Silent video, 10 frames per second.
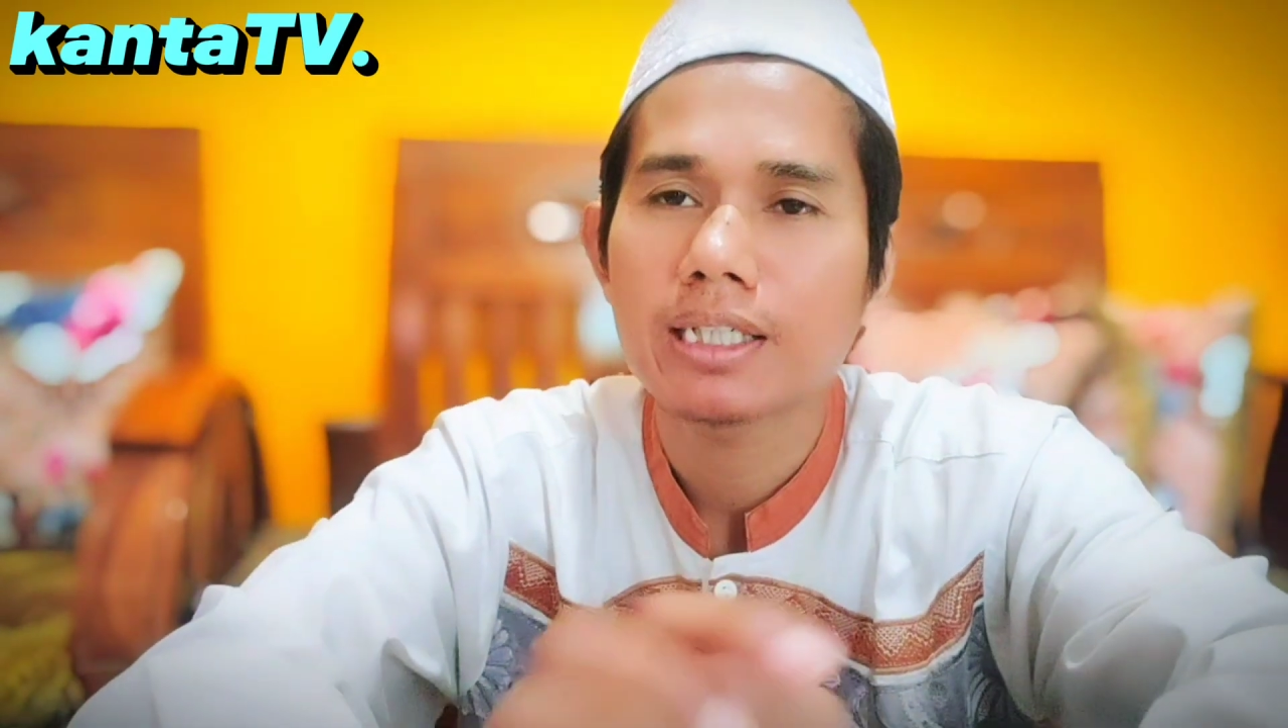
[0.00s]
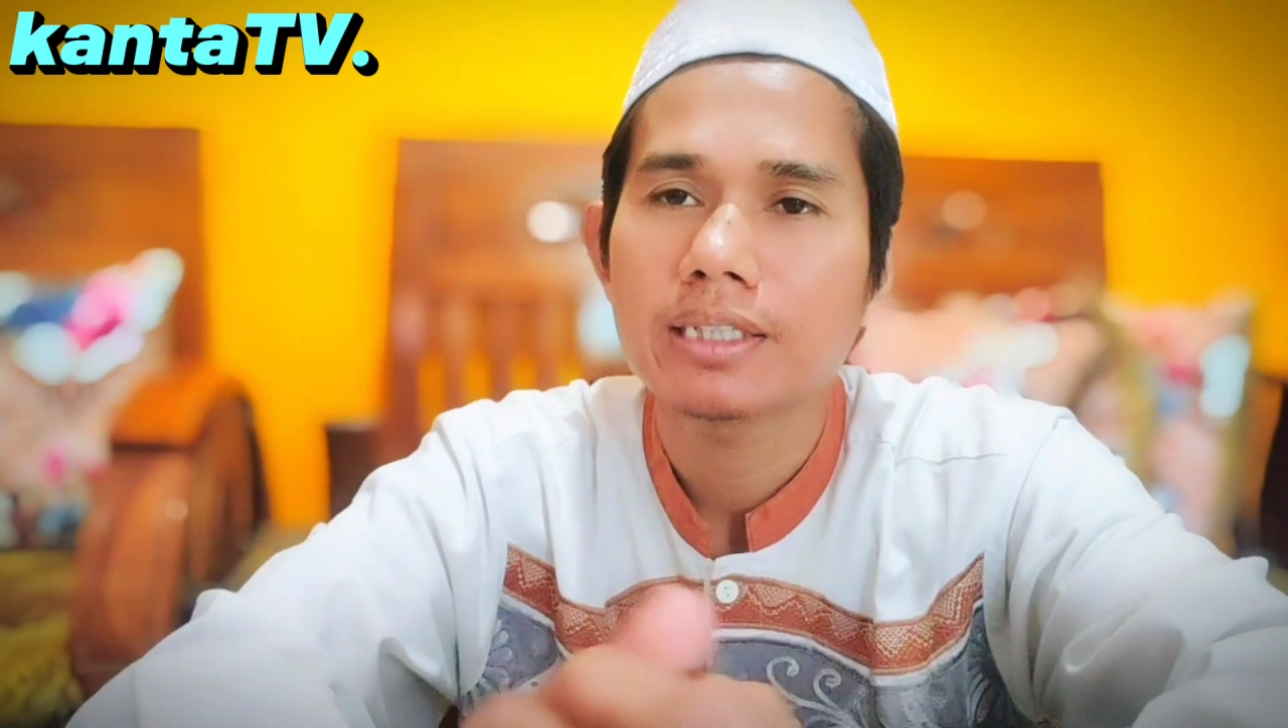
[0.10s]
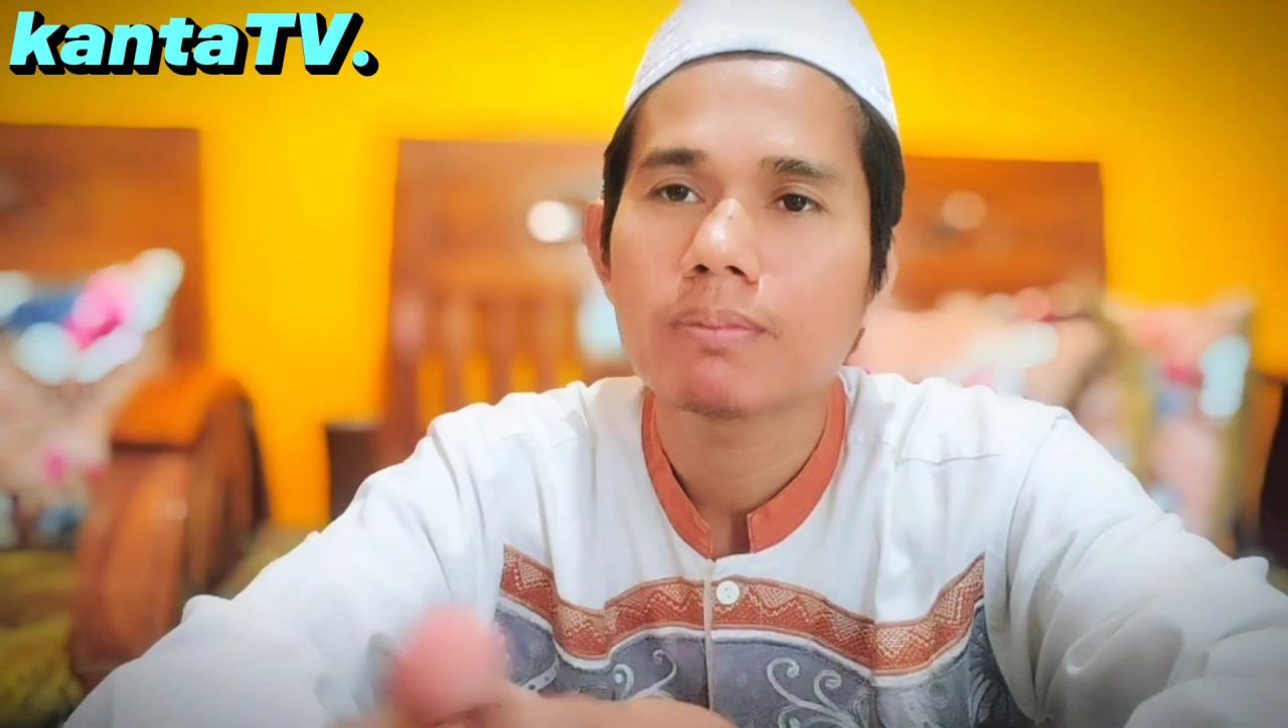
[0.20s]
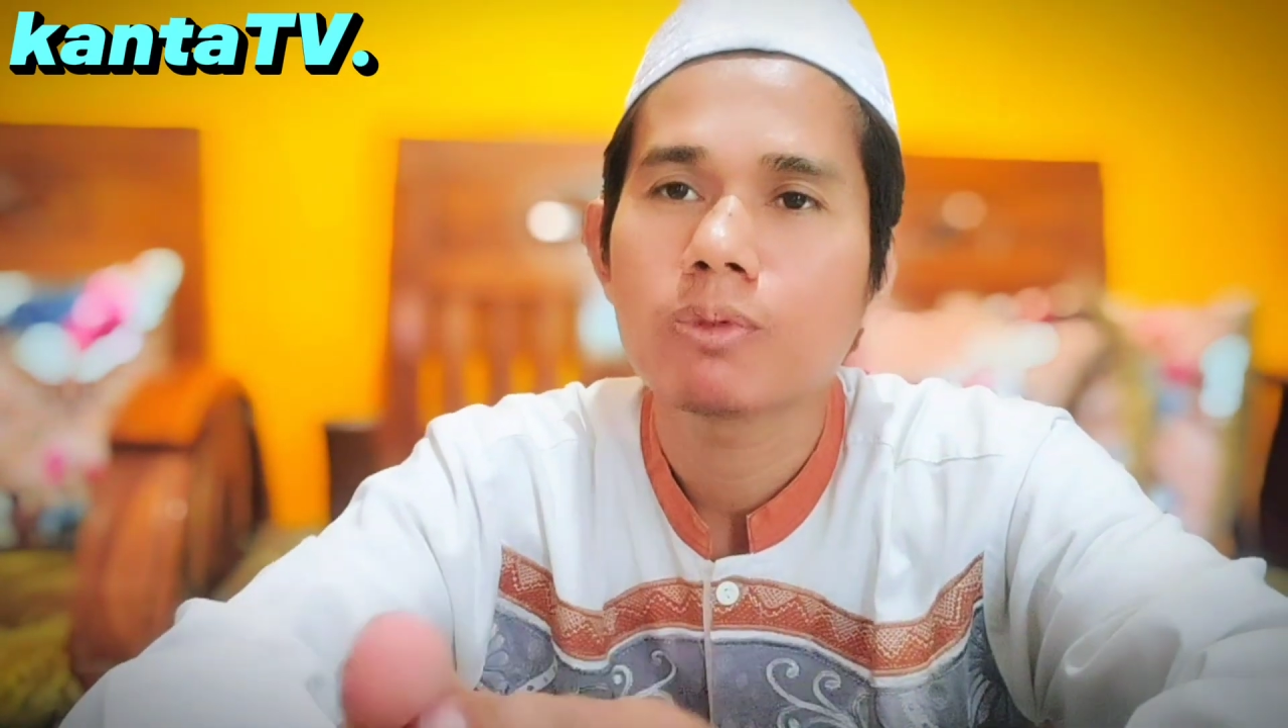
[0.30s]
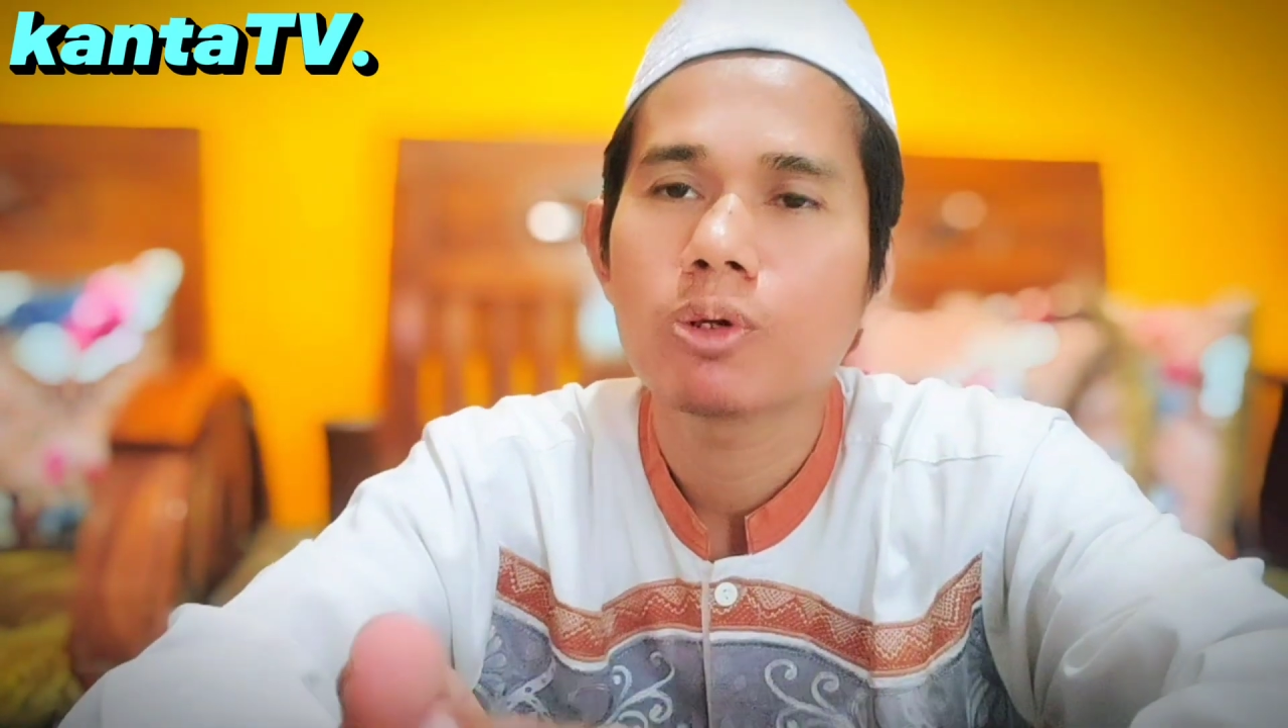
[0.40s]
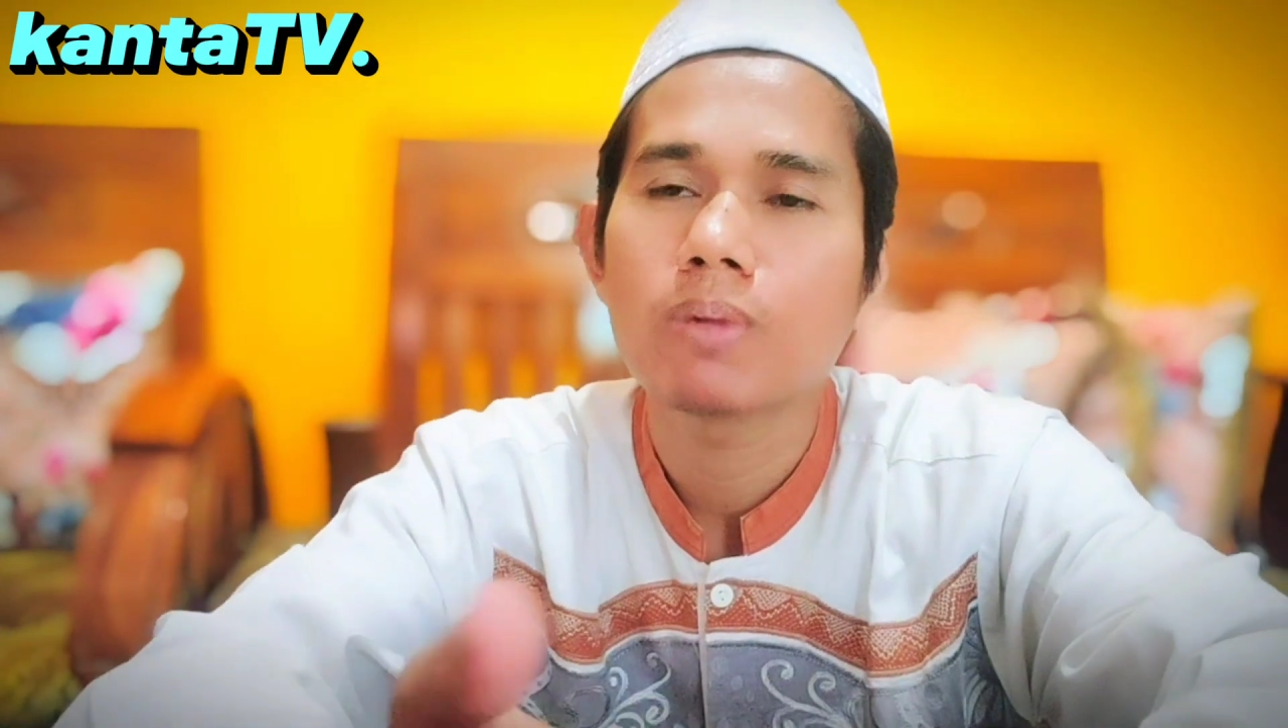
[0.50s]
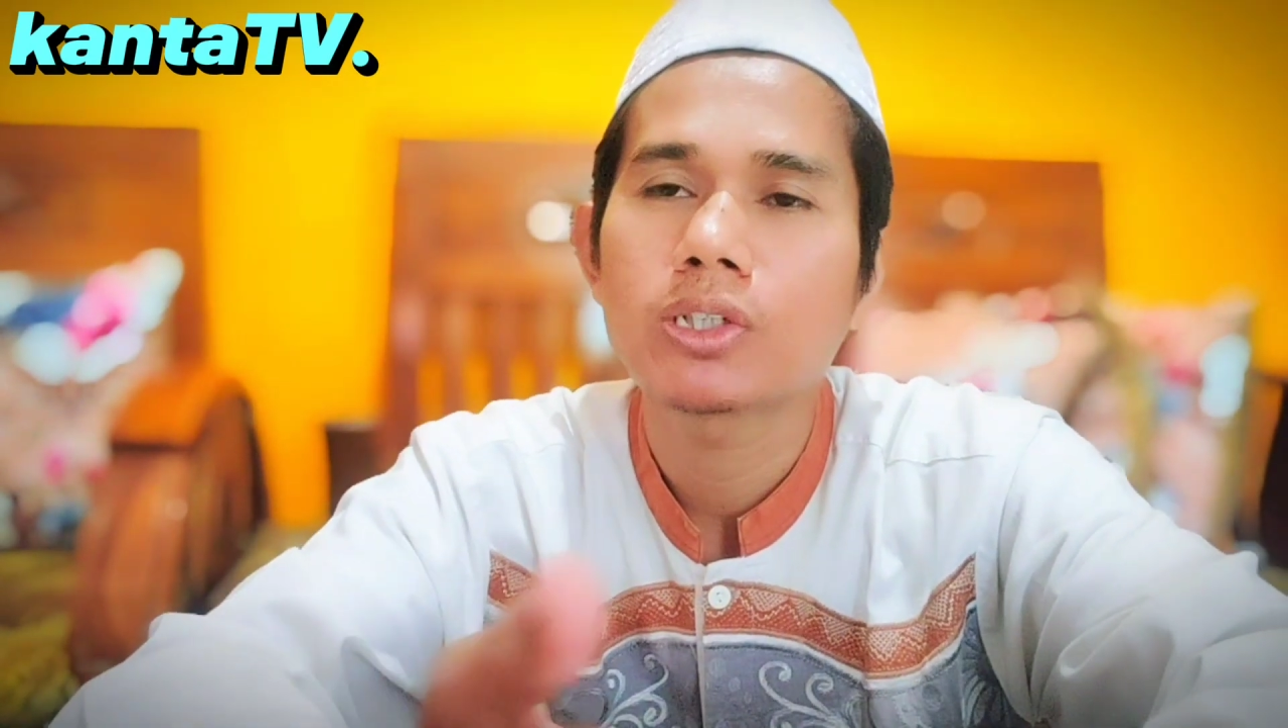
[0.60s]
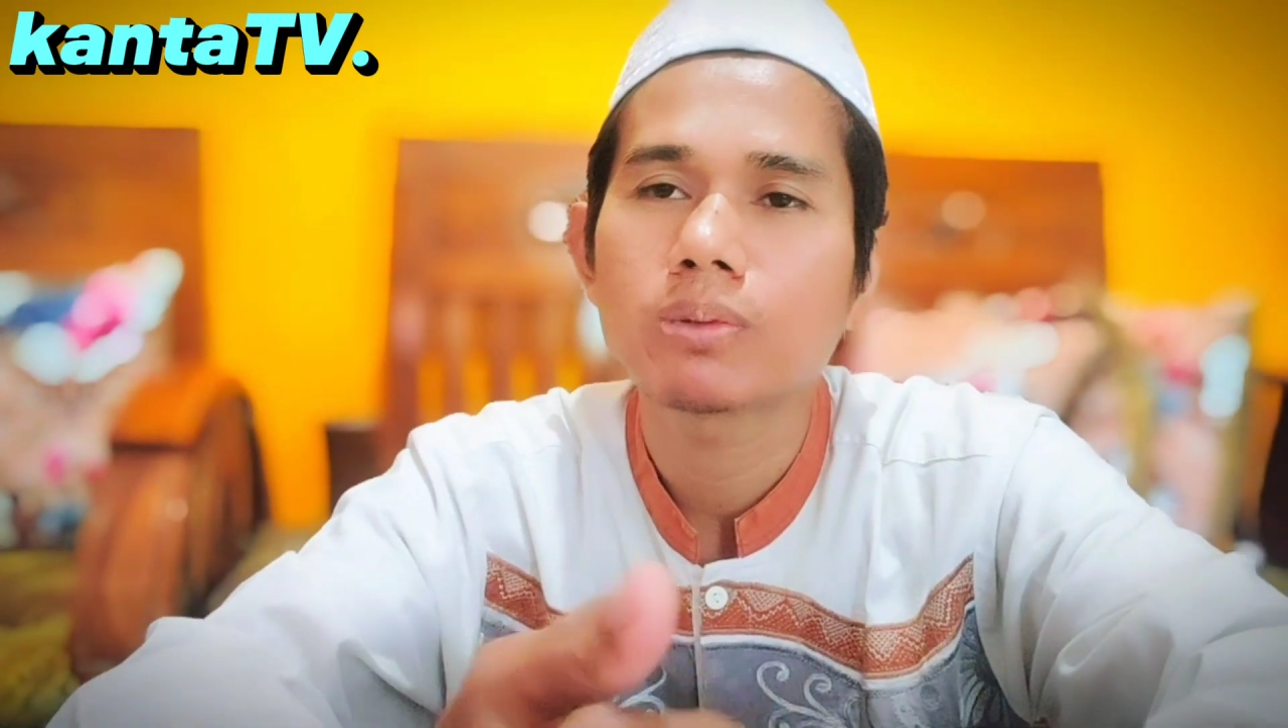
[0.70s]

sebelum basuh